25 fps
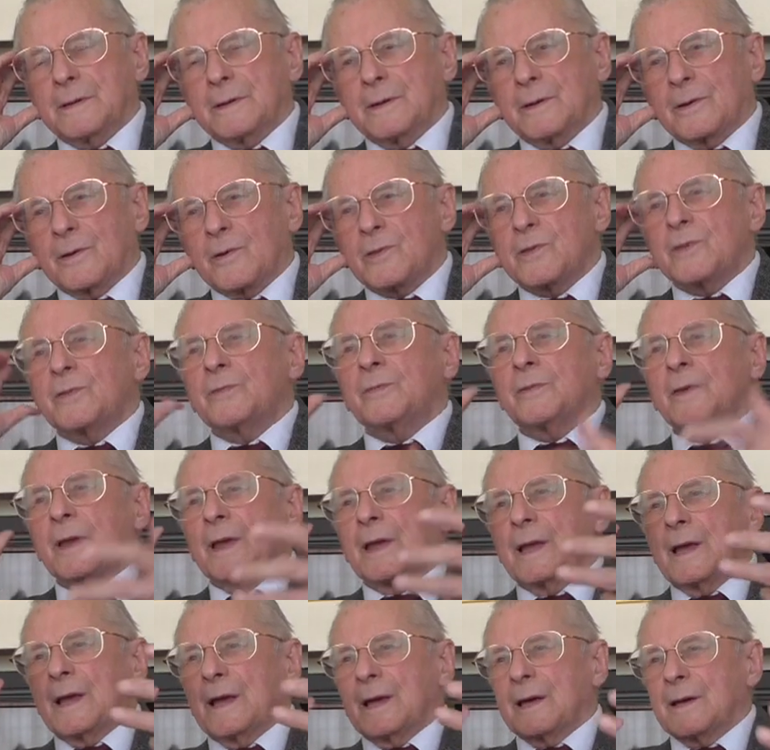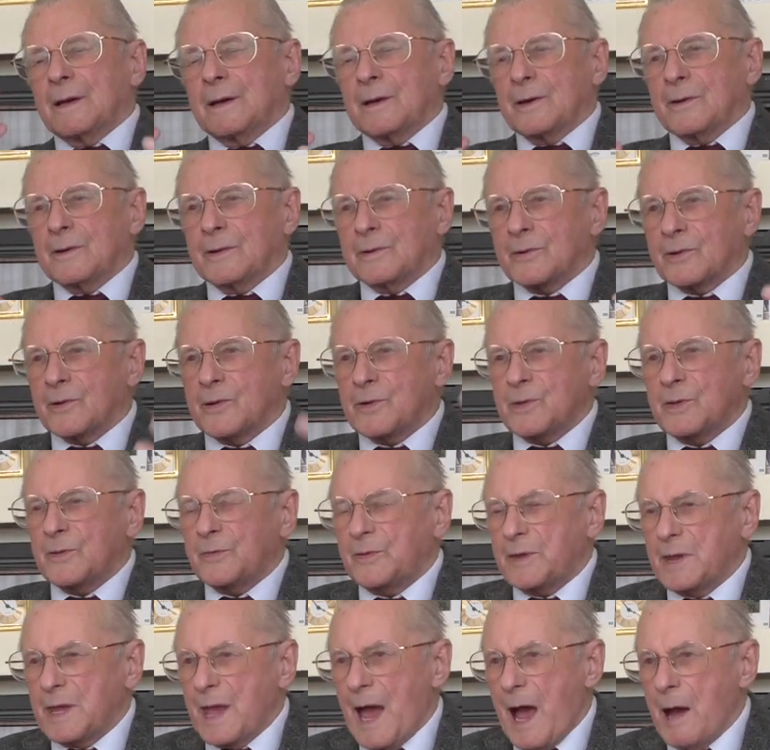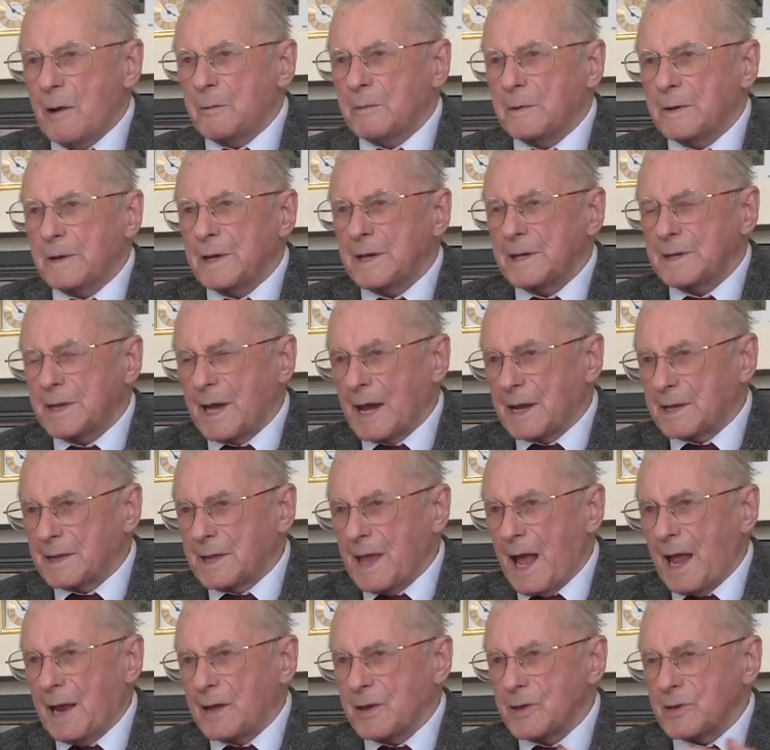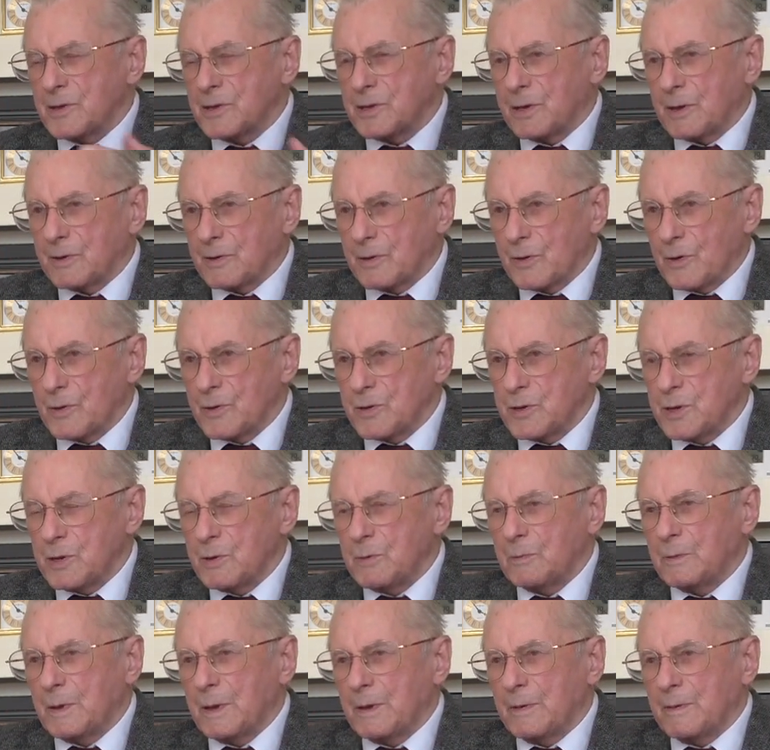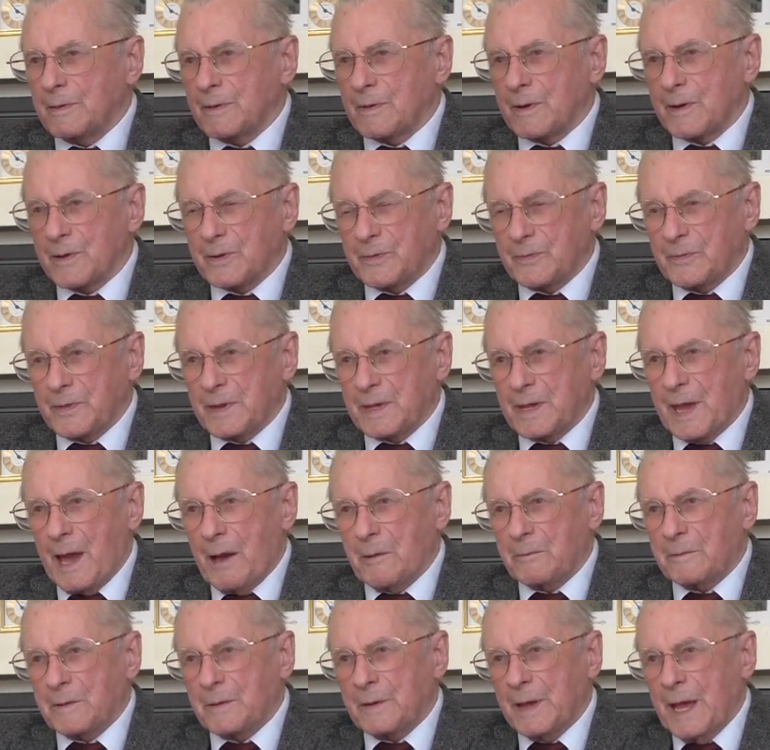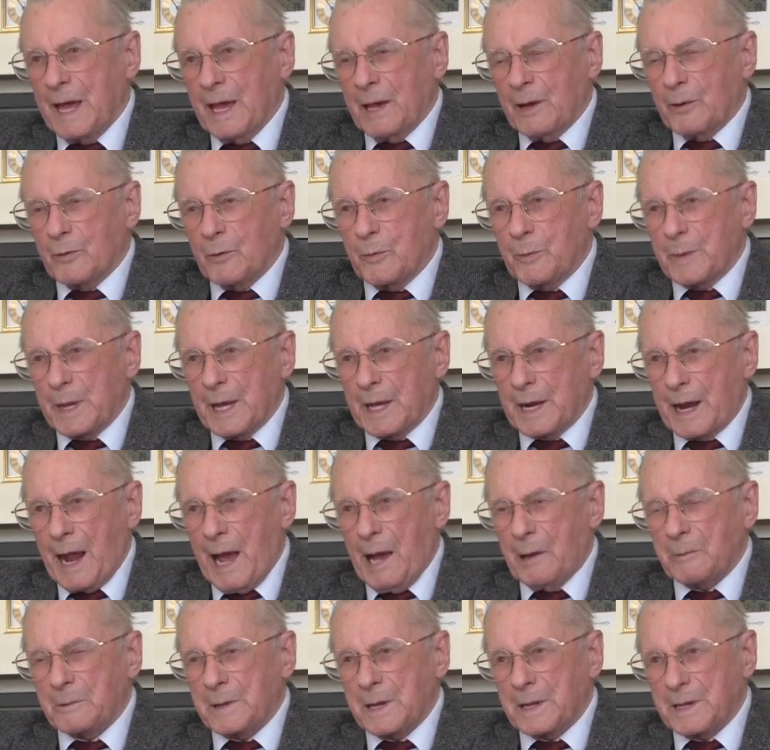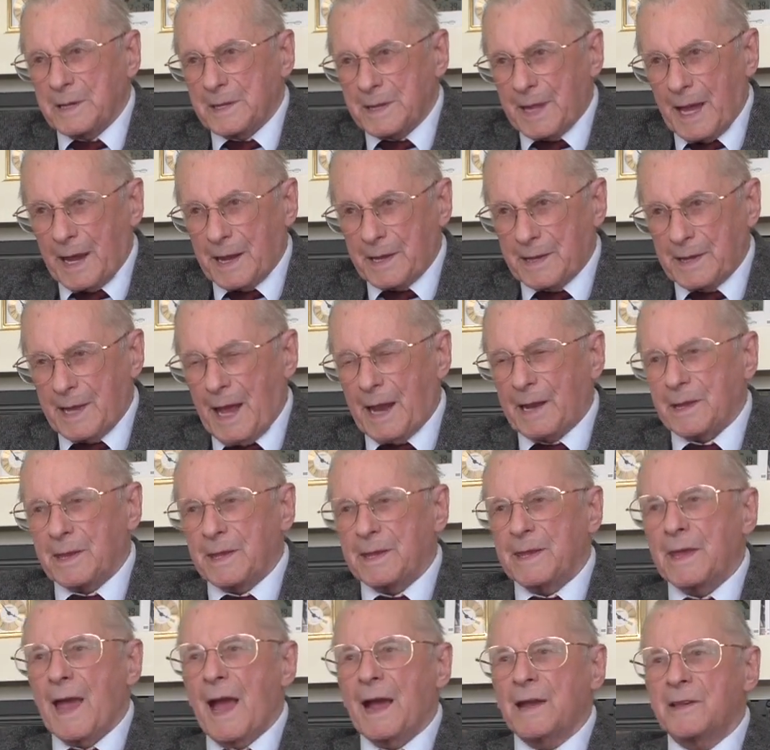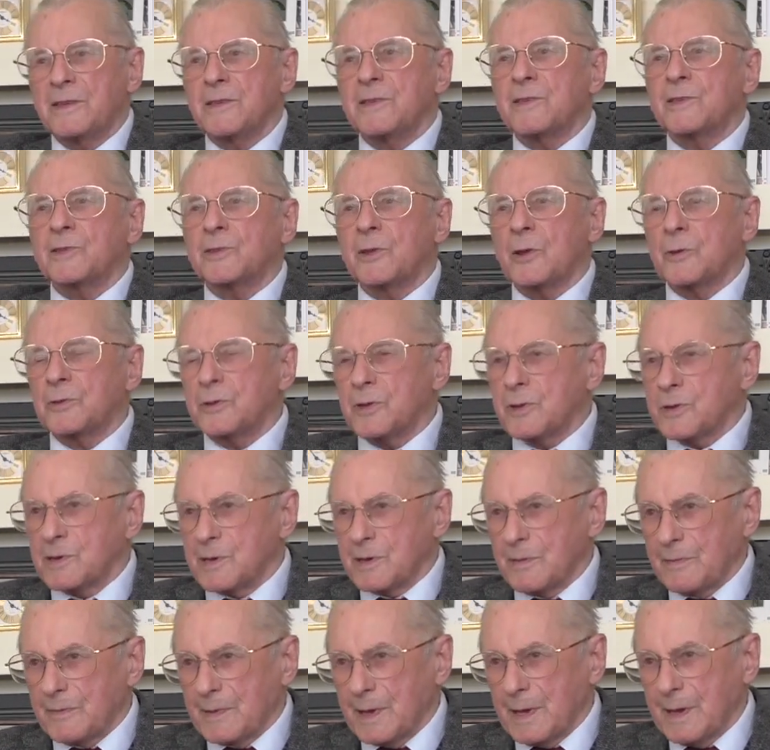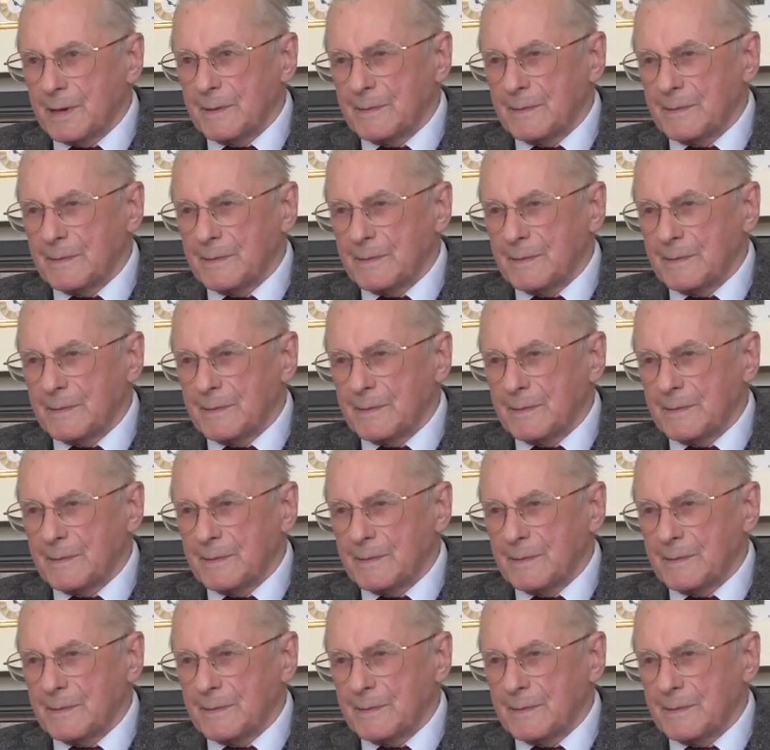roz, rozwijały i tak dalej, się rodziły, rozwijały, umierały i tak dalej, jak istoty żywe.